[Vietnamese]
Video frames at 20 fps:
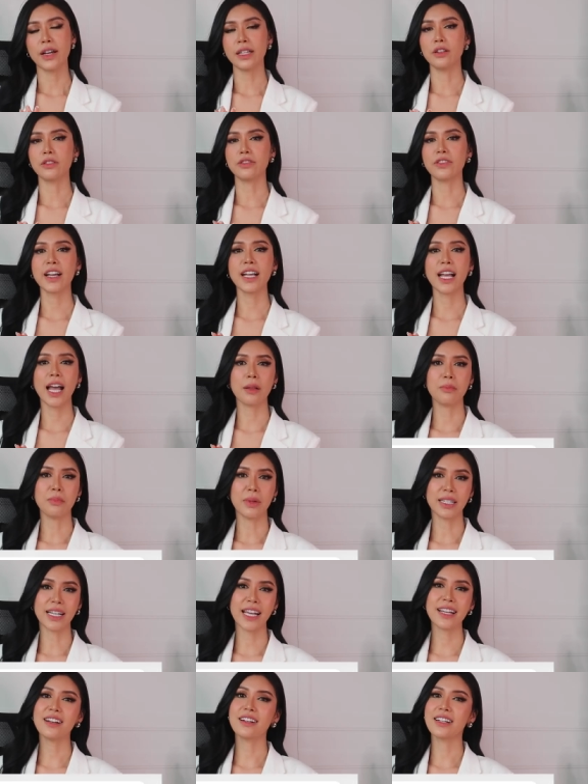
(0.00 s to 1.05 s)
và được phát hành
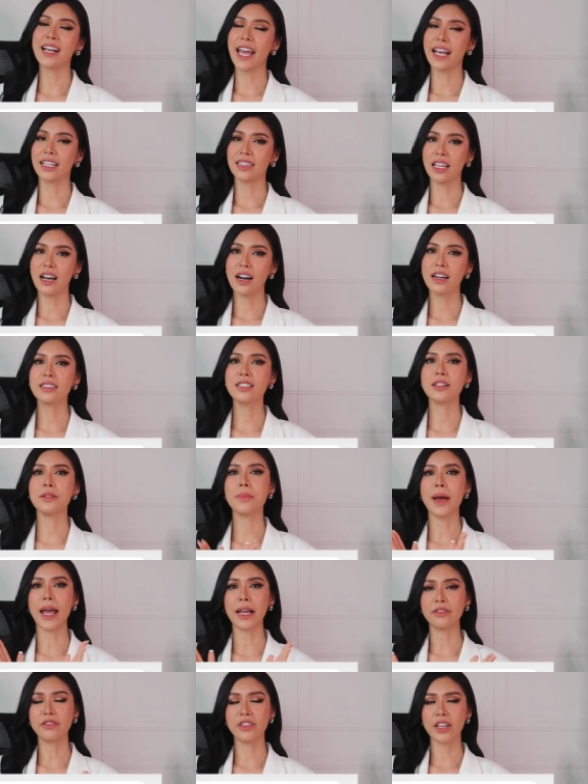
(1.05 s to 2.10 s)
bởi các ngân hàng lớn như
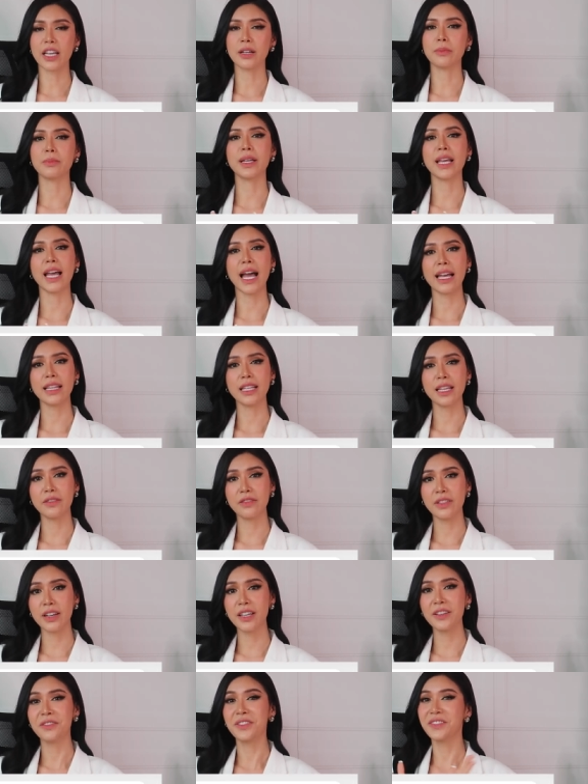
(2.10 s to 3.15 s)
Bản Việt,
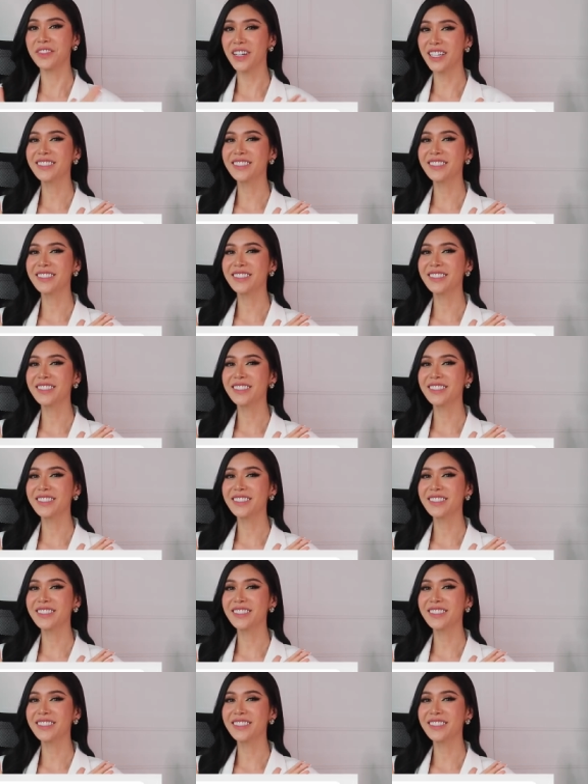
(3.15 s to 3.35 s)
BIDV vân